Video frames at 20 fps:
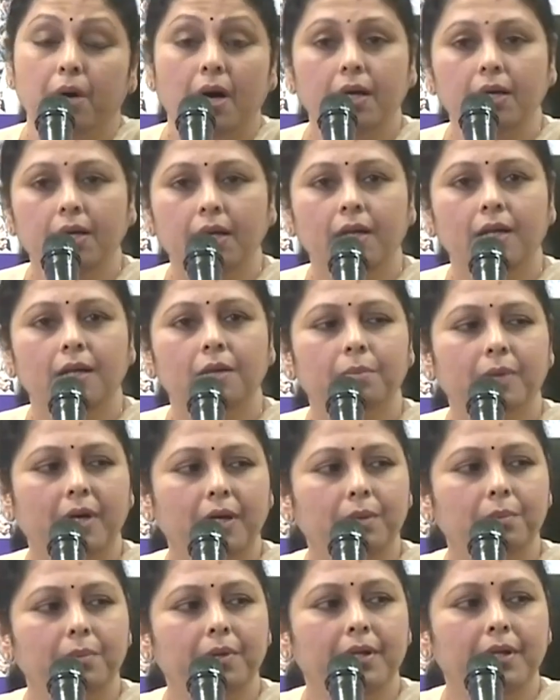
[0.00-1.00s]
పార్టీలని
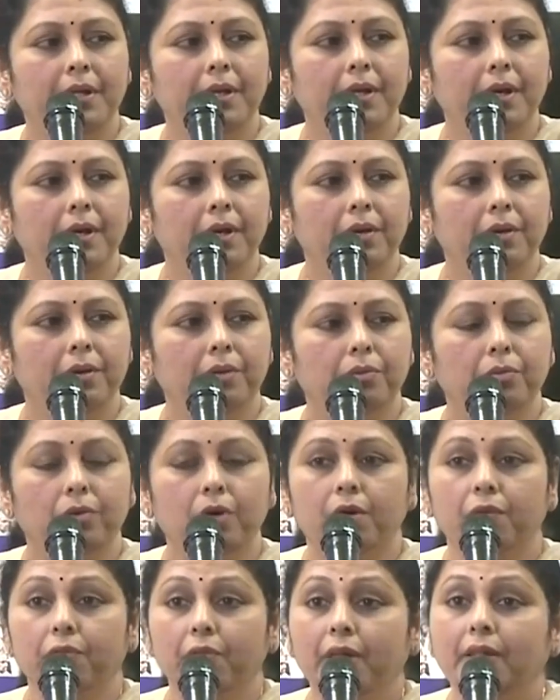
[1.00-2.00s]
పక్కపెట్టిన
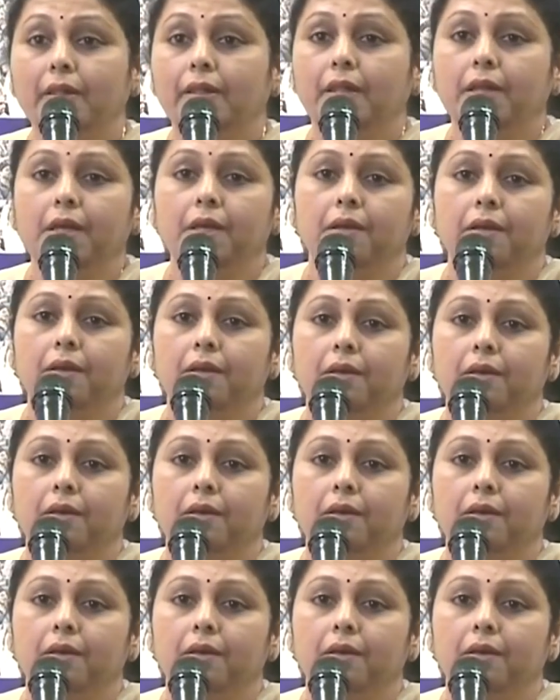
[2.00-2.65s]
ఒక వ్యక్తి